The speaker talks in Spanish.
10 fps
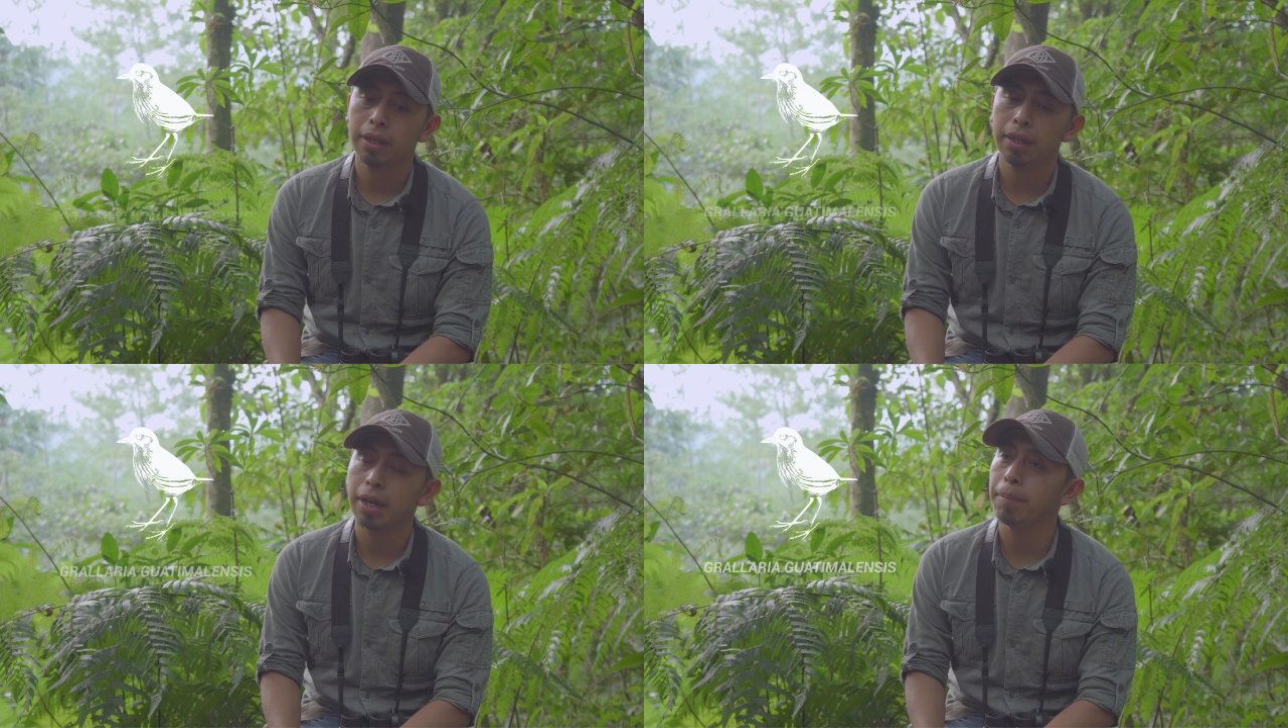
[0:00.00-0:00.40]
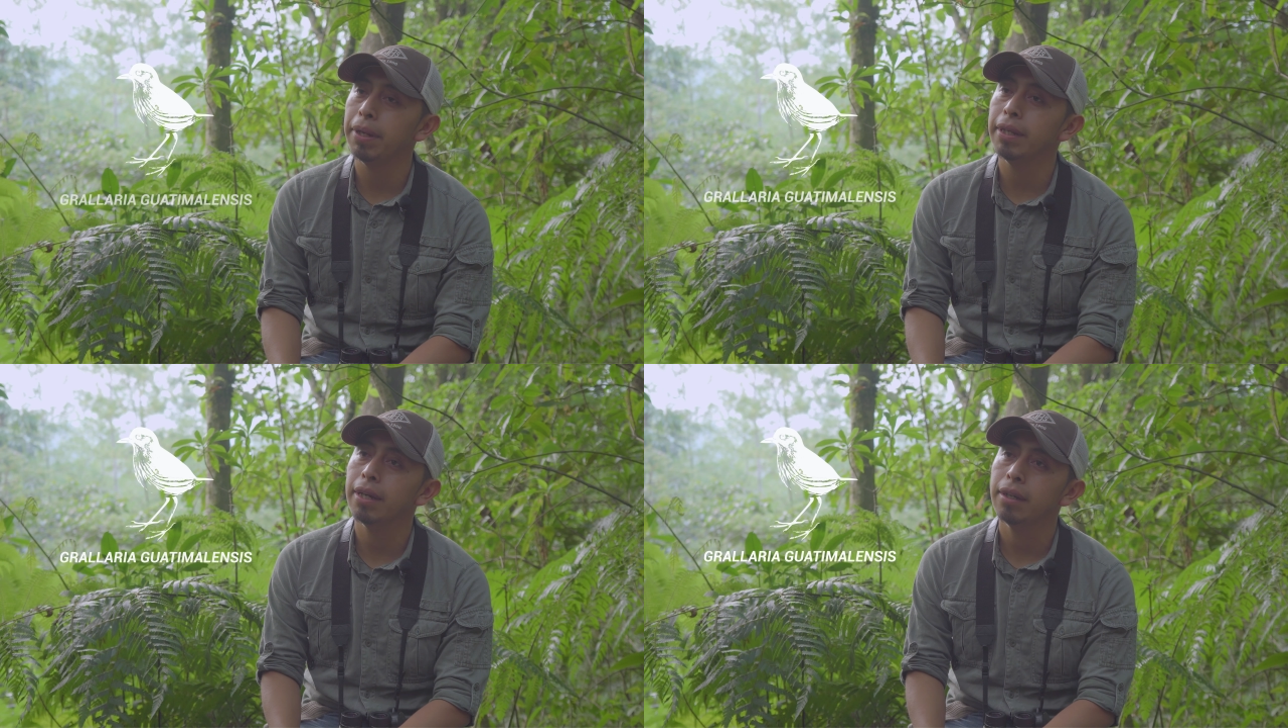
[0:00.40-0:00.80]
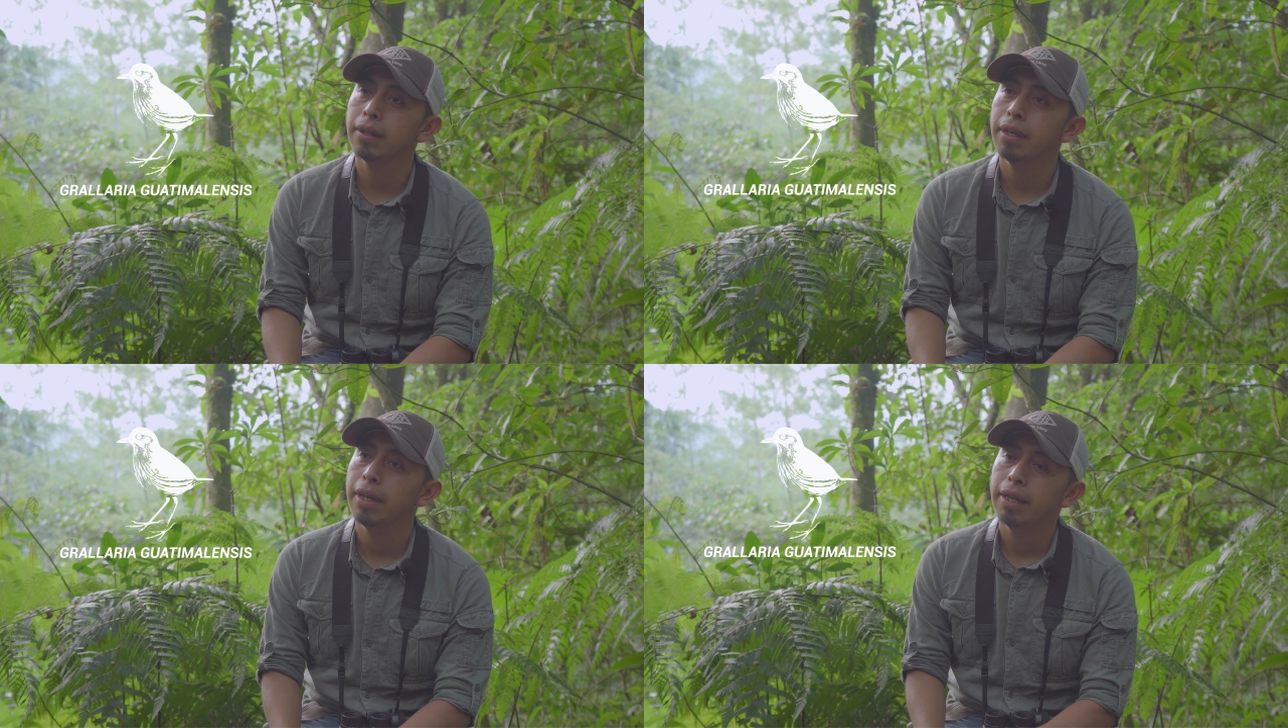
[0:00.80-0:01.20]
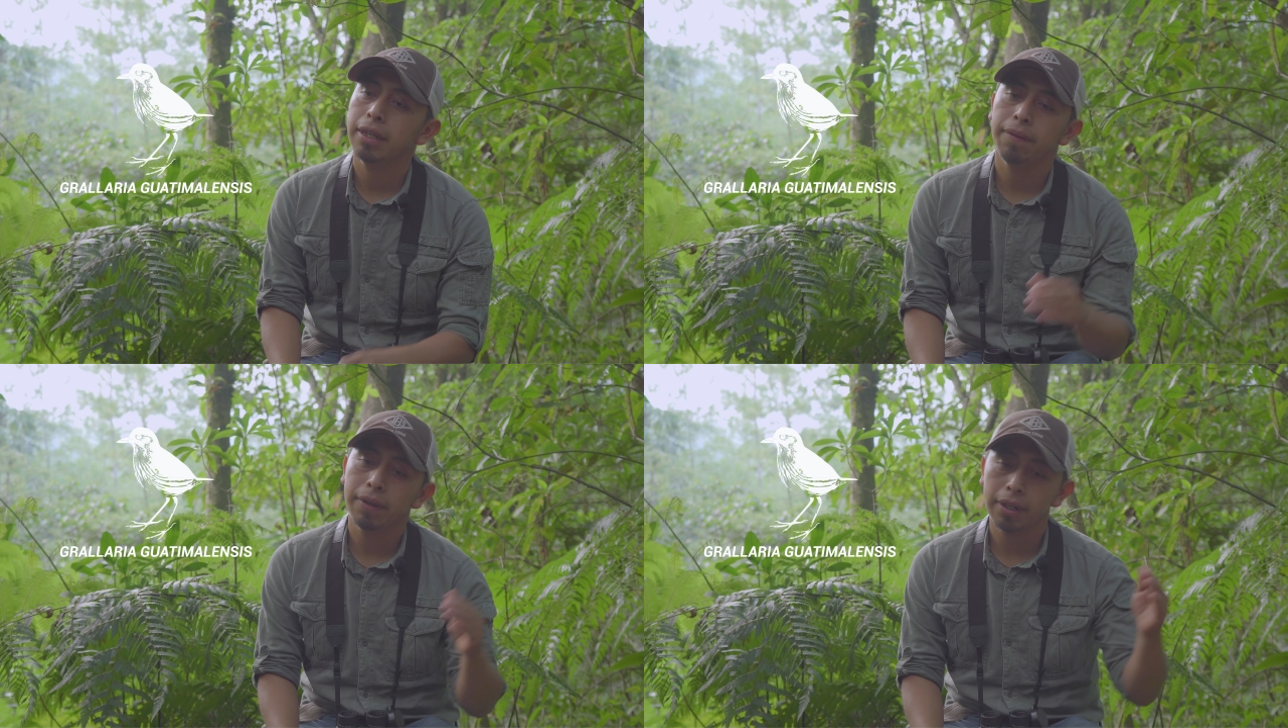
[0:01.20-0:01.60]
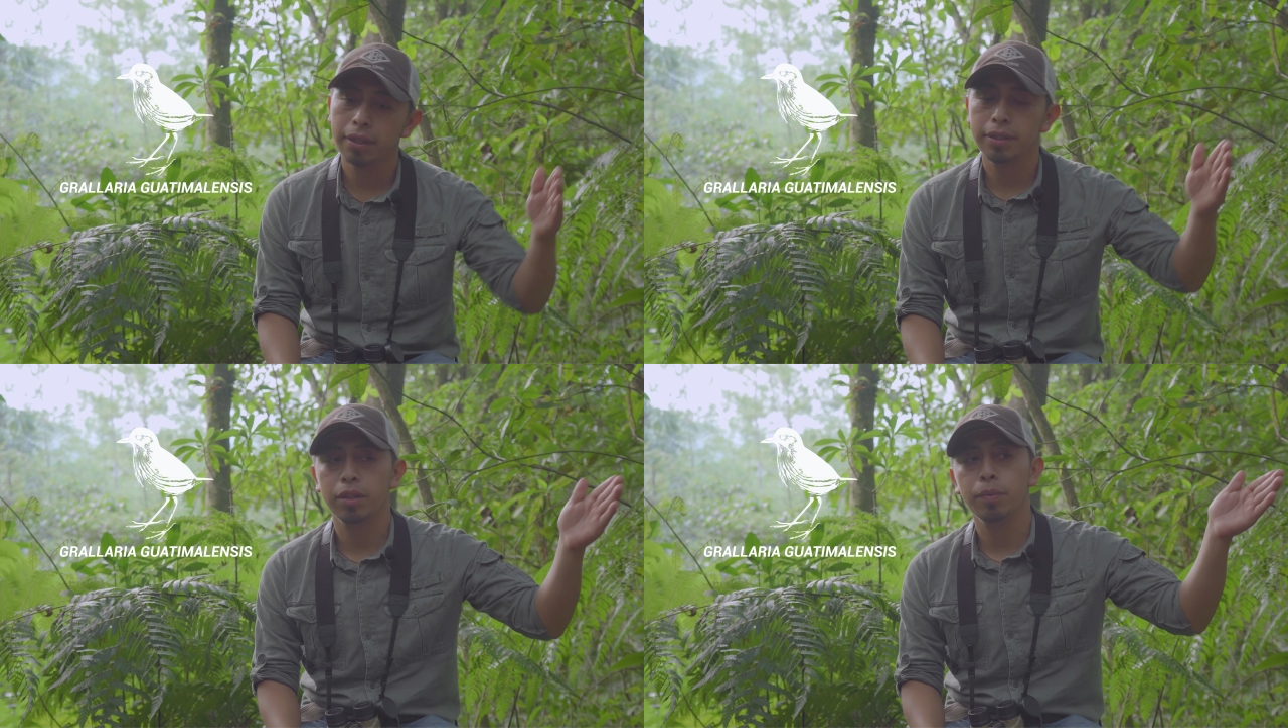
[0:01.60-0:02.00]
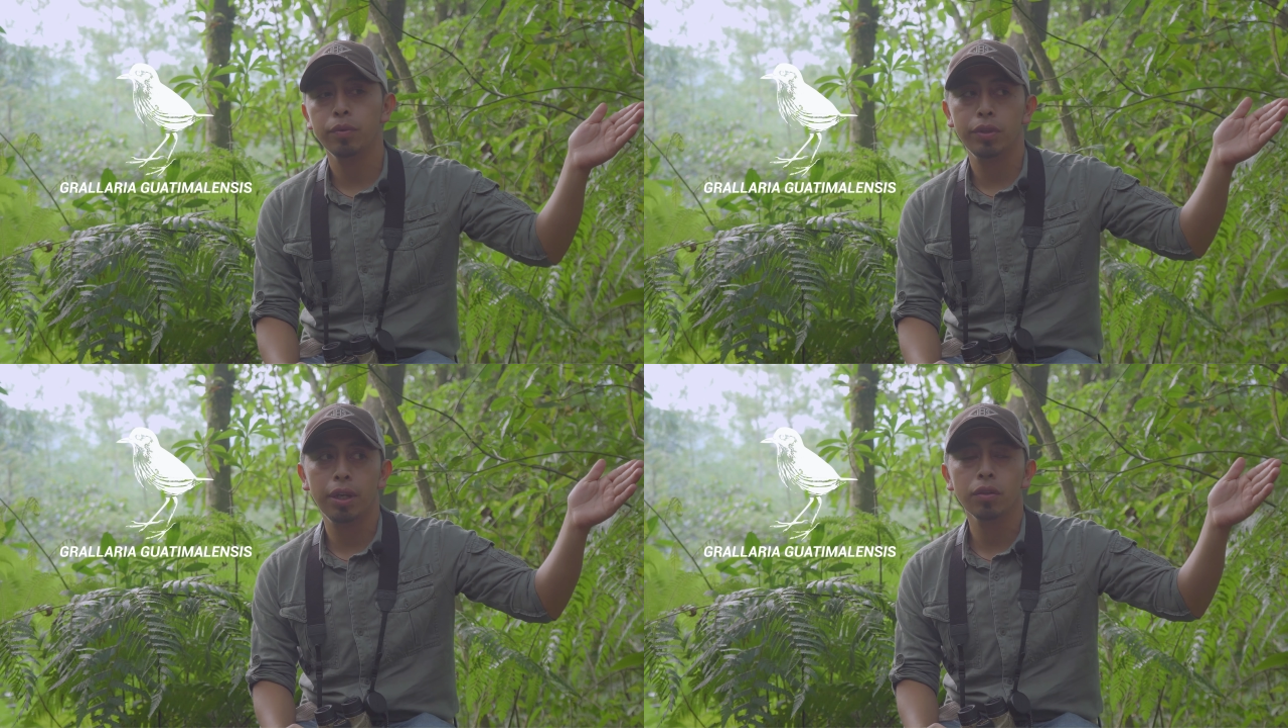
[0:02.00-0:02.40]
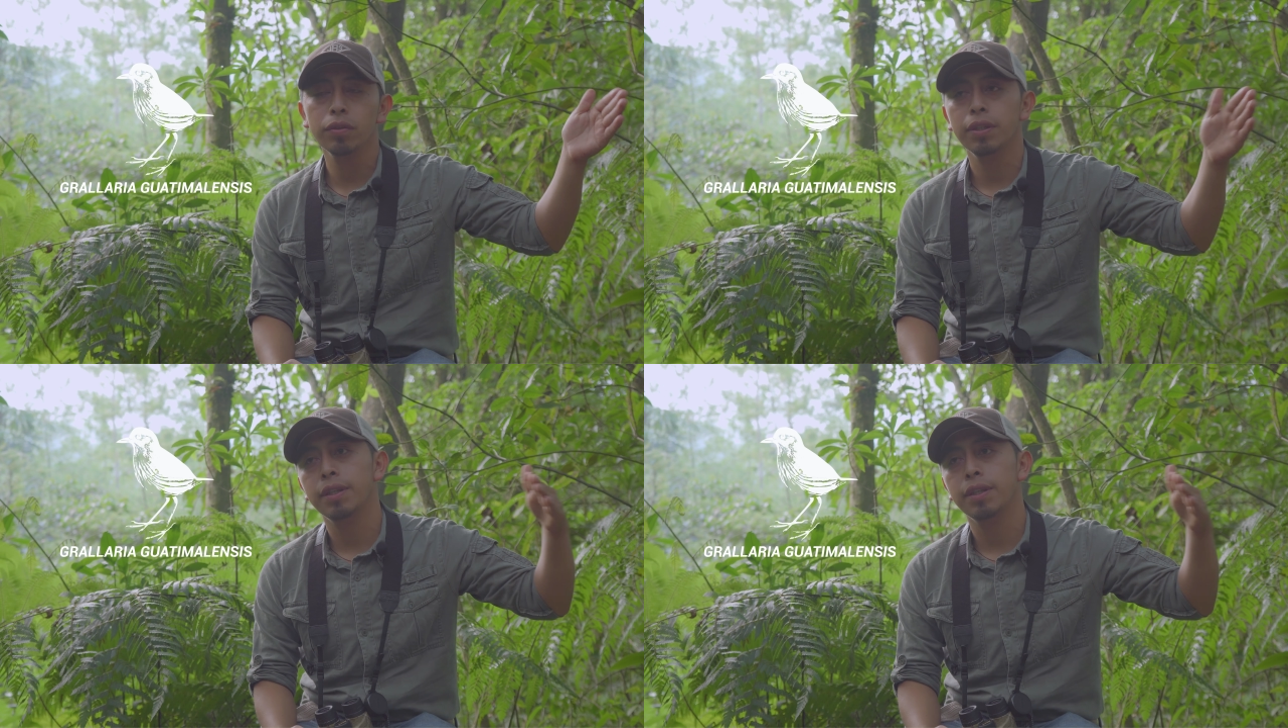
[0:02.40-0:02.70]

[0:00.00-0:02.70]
eh, América que viene distribuyéndose